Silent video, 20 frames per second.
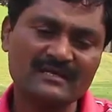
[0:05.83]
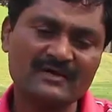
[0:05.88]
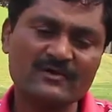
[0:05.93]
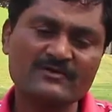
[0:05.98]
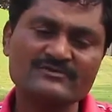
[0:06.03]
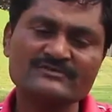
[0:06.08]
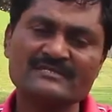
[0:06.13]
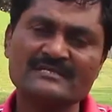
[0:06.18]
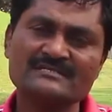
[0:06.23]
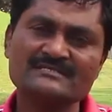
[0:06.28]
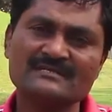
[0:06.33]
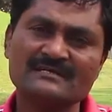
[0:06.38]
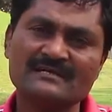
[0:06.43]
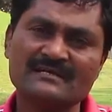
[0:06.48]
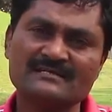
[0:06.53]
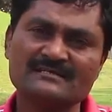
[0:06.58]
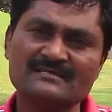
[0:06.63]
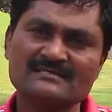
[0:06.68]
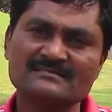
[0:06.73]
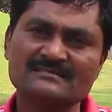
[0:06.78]
এই
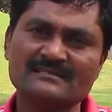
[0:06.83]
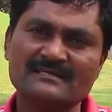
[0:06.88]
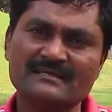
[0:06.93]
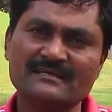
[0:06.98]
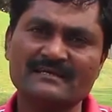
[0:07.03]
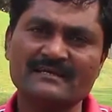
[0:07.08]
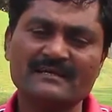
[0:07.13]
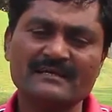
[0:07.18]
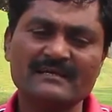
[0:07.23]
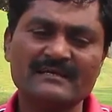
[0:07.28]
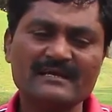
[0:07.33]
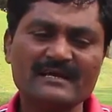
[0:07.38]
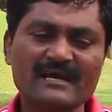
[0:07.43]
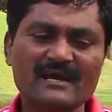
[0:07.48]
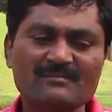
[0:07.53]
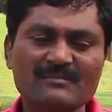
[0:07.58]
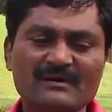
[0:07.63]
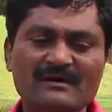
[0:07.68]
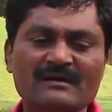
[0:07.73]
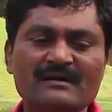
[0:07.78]
ভিডিওতে আমরা
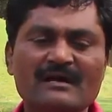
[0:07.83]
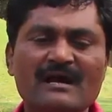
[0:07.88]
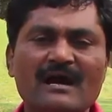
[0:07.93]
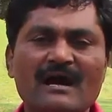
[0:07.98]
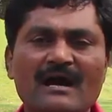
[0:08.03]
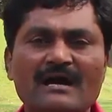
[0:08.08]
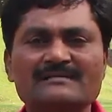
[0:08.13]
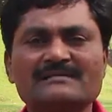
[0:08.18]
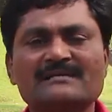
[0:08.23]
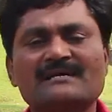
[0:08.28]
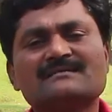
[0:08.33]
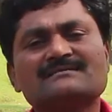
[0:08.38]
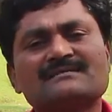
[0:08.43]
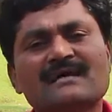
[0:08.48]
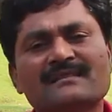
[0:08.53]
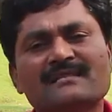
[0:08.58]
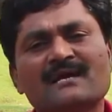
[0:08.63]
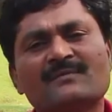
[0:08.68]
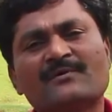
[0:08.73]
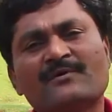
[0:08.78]
দেখব
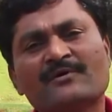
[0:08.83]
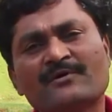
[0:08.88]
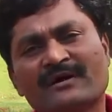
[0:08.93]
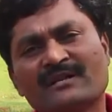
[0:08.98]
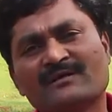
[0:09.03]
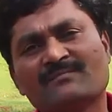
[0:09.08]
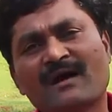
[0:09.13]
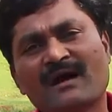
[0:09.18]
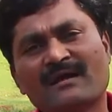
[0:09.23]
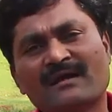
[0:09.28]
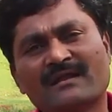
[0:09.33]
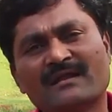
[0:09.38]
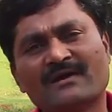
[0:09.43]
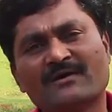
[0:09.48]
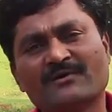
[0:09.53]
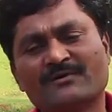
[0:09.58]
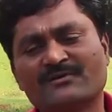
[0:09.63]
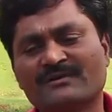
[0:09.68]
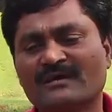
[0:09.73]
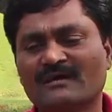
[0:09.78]
কিভাবে কোনো
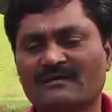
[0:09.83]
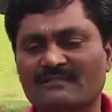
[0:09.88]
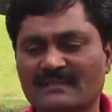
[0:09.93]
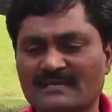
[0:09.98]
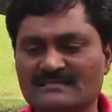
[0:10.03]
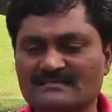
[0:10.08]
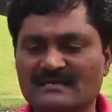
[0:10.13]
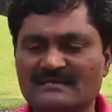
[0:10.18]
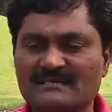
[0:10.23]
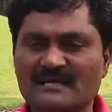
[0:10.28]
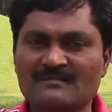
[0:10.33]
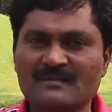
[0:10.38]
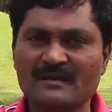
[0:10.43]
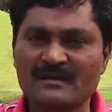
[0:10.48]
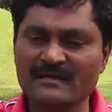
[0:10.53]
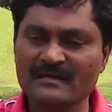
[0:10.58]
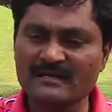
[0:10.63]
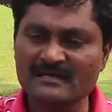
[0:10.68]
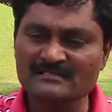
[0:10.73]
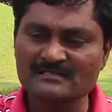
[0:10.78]
জ্বলন্ত বস্তু
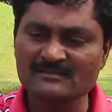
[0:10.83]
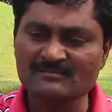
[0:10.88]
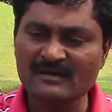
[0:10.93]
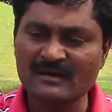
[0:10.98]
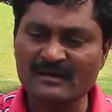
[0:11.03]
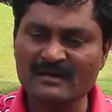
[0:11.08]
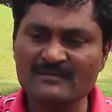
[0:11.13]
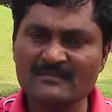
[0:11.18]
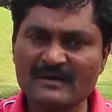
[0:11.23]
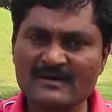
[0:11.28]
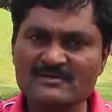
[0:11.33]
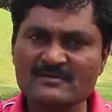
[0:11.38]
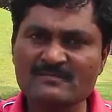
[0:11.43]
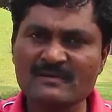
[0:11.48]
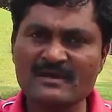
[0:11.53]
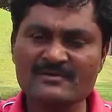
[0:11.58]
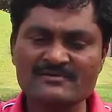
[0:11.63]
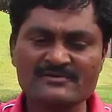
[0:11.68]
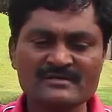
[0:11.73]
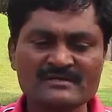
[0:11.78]

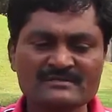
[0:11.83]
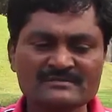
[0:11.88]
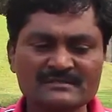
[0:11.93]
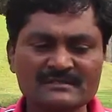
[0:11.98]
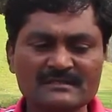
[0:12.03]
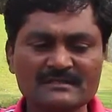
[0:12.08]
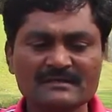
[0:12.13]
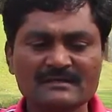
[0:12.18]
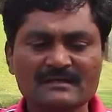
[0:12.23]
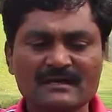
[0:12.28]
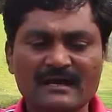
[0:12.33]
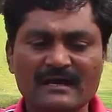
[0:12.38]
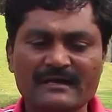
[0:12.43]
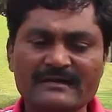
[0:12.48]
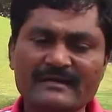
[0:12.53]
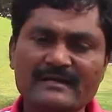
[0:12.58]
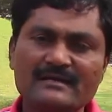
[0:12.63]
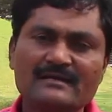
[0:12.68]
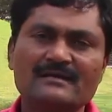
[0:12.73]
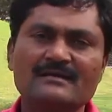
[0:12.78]
জলে এবং নিভে
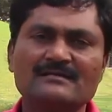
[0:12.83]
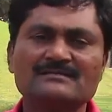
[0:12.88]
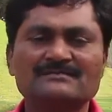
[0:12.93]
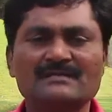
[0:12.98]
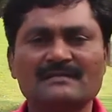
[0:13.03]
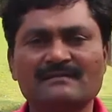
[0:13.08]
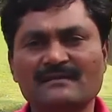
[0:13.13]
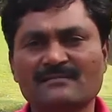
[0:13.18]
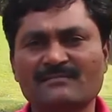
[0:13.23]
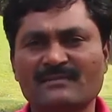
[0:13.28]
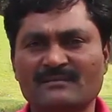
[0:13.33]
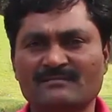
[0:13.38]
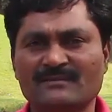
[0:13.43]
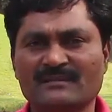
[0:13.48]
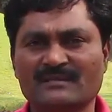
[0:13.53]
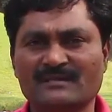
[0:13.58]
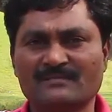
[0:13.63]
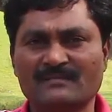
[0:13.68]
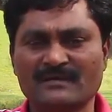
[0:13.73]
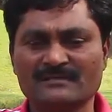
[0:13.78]
যায়
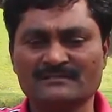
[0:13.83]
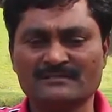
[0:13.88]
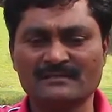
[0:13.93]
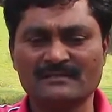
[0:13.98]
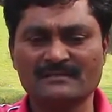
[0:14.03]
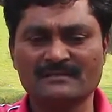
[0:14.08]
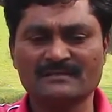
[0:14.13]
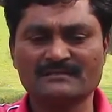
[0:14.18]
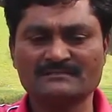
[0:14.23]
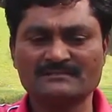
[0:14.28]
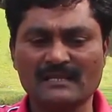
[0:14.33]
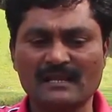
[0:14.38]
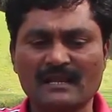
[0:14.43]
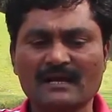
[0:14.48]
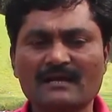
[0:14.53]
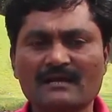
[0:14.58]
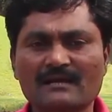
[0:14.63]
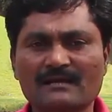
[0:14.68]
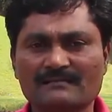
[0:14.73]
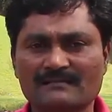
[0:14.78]
অর্থাৎ আমরা
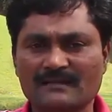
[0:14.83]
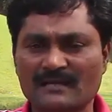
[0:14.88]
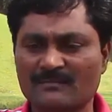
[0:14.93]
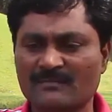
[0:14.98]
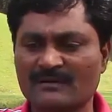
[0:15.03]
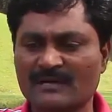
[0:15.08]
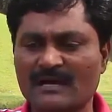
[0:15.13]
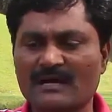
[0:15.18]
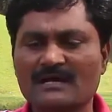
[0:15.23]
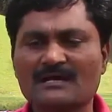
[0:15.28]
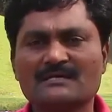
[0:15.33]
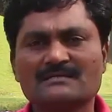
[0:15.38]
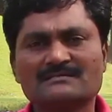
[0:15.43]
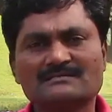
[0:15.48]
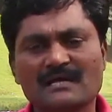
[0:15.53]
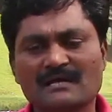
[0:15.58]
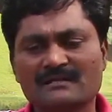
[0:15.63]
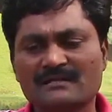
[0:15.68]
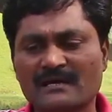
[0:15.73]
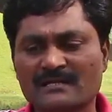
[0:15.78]
জানি কার্বন
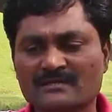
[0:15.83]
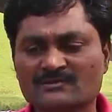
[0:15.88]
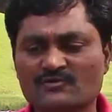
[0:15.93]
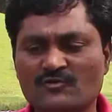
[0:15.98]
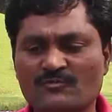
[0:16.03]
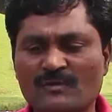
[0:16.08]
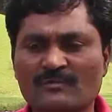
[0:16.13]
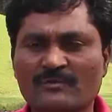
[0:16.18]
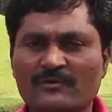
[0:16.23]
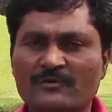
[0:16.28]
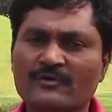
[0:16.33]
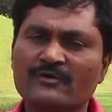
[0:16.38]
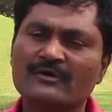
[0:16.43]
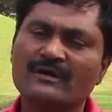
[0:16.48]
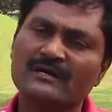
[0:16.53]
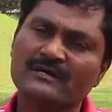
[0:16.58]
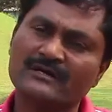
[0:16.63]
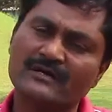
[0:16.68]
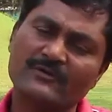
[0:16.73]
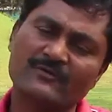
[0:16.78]
ডাইঅক্সাইড কোনো জ্বলন্ত
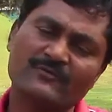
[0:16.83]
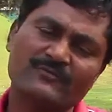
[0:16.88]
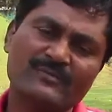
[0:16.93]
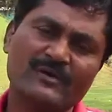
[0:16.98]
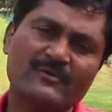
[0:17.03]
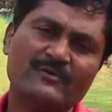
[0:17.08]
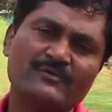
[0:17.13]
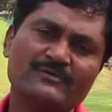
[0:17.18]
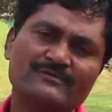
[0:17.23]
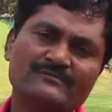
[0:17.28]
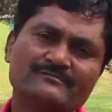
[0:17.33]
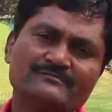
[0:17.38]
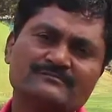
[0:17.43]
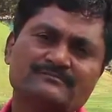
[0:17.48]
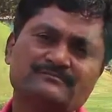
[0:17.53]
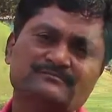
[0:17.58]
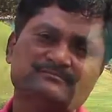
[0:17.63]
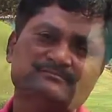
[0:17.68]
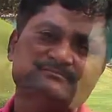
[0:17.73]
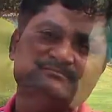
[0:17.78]
বস্তুকে নেভাতে
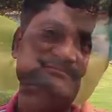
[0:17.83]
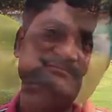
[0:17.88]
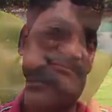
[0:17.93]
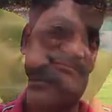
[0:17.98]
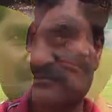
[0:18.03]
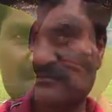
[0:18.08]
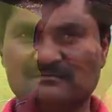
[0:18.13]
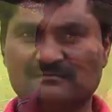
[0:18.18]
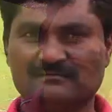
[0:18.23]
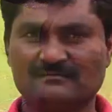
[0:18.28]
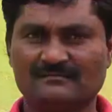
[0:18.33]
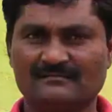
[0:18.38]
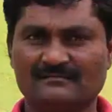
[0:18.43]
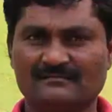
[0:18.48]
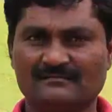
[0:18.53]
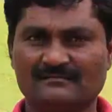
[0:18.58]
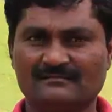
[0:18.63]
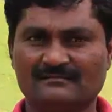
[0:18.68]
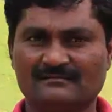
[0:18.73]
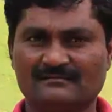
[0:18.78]
সাহায্য করে এবং
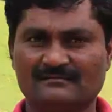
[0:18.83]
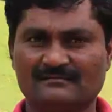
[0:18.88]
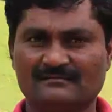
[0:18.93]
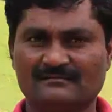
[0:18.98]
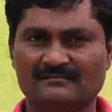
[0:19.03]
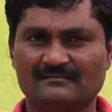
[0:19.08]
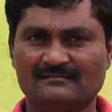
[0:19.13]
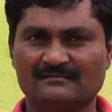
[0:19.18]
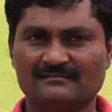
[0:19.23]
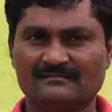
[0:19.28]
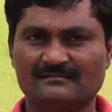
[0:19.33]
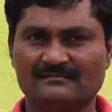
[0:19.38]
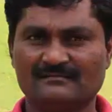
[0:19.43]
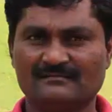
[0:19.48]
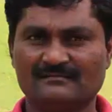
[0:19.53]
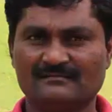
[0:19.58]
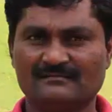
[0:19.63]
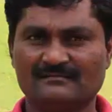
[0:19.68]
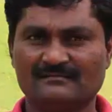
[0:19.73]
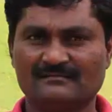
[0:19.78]
অক্সিজেন
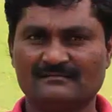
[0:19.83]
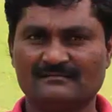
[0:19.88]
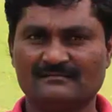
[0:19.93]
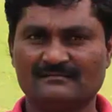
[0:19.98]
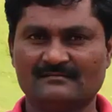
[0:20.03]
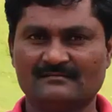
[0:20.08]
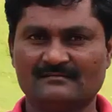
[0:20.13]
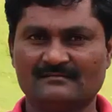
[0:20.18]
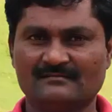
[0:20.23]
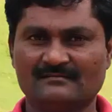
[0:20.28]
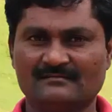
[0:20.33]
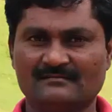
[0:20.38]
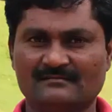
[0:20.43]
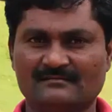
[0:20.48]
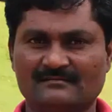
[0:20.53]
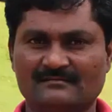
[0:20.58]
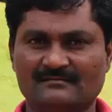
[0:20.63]
জ্বলতে সাহায্য করে